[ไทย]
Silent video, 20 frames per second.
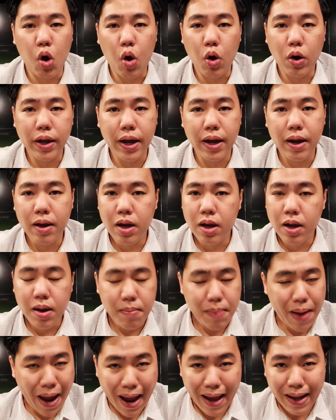532เนี่ย
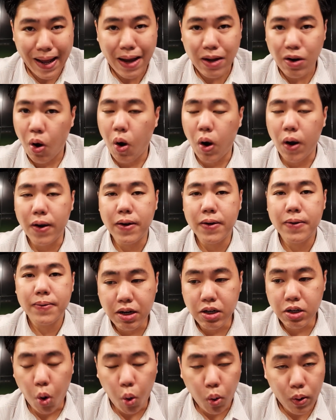แพ้แน่นอน
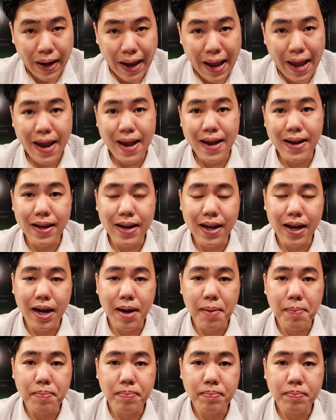คือโอเล่เนี่ยนะค
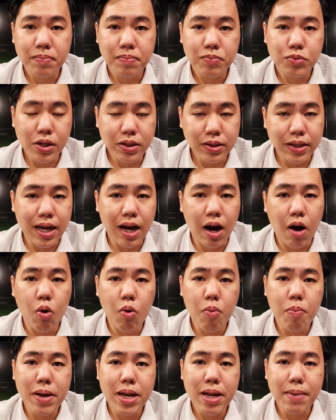รับสถิติเขา
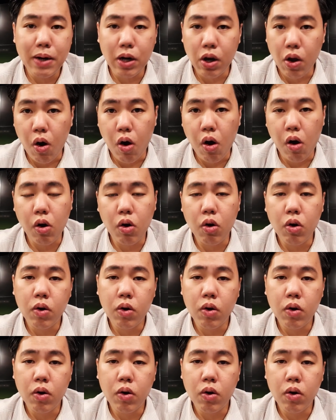ไม่ได้เป็นรอง